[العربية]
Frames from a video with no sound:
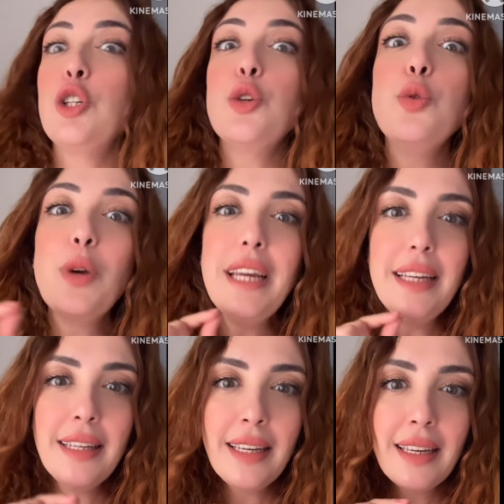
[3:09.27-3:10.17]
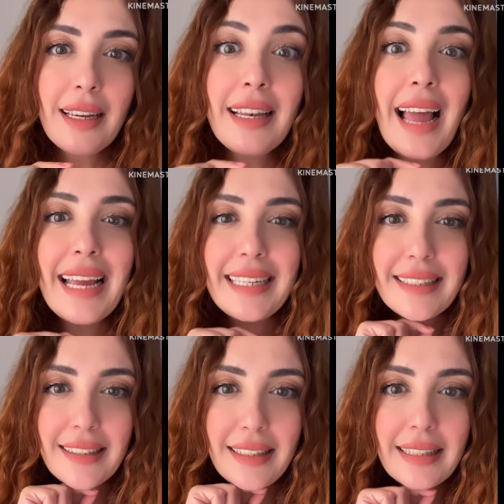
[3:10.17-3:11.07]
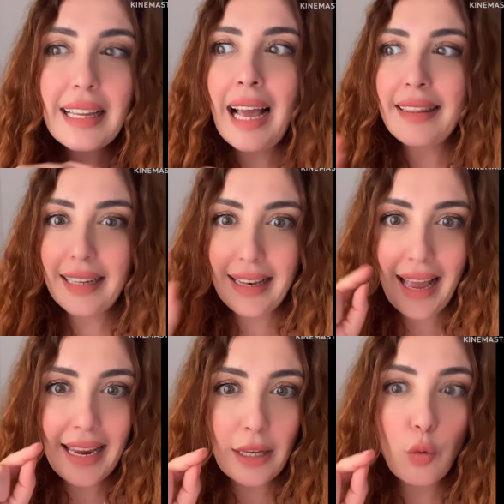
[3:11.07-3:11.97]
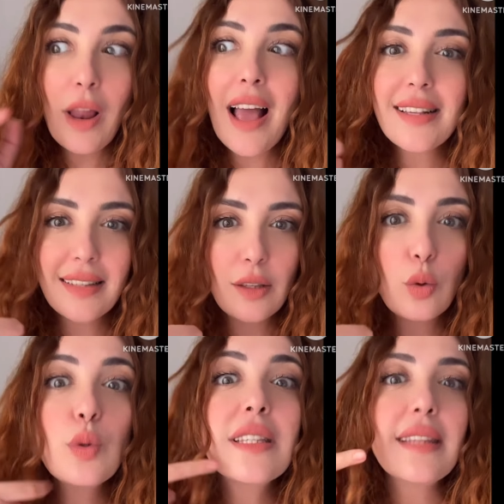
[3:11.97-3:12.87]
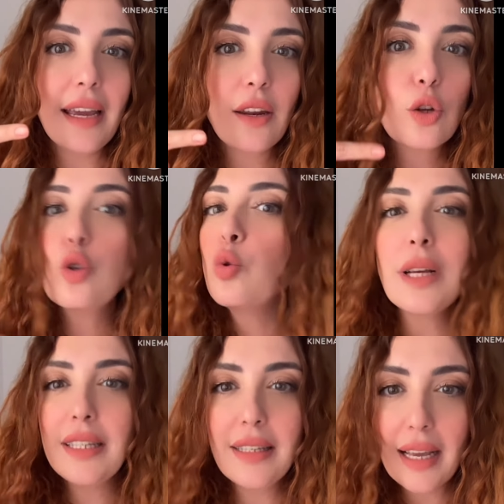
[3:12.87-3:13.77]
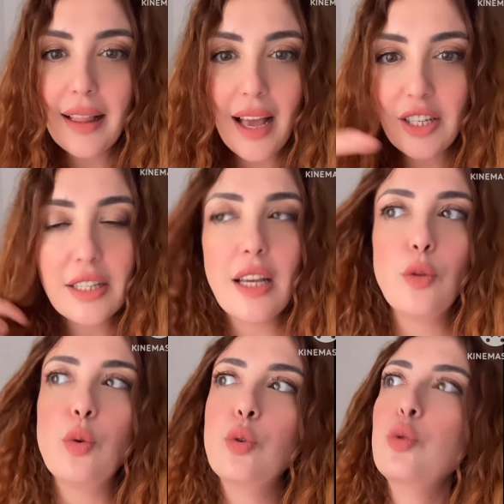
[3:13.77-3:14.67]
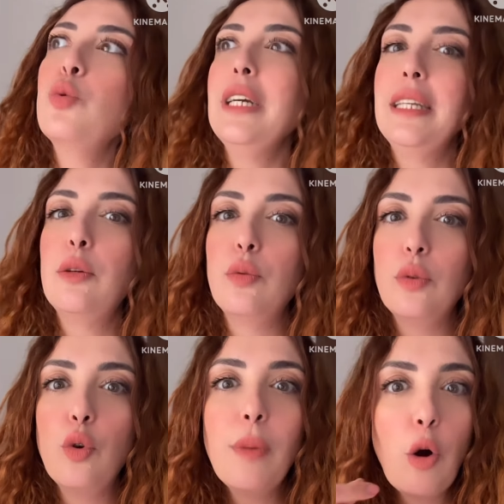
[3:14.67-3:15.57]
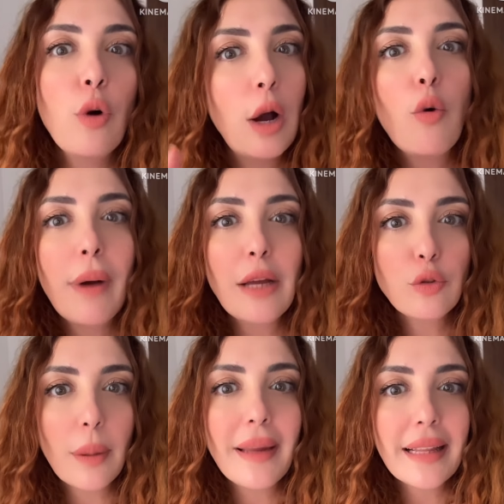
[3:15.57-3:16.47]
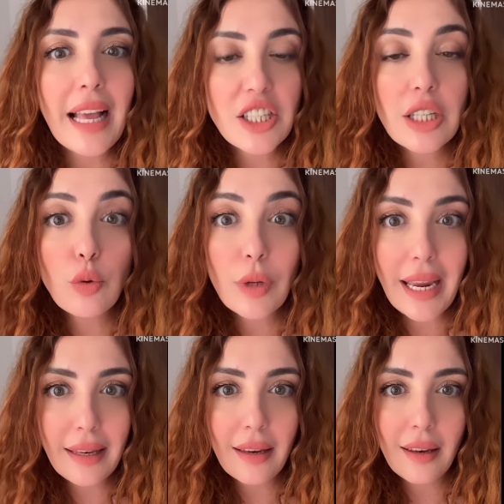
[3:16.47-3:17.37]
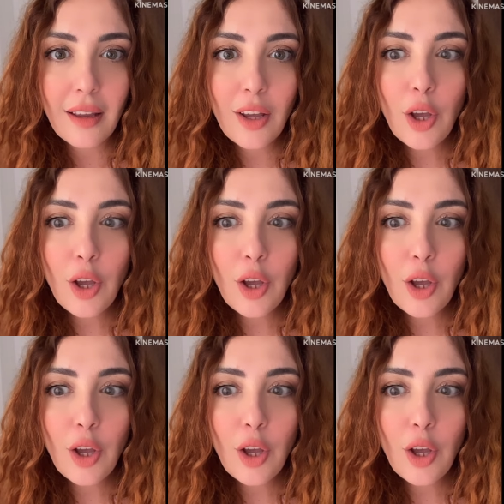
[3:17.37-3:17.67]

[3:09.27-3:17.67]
شنو كيعني العين عندك العين والحسد والسحر شنو كتعني هاد الحاجات هادو شنو كيعنيو هما هما هادو طبعا هاد الحاجات هادو كاينين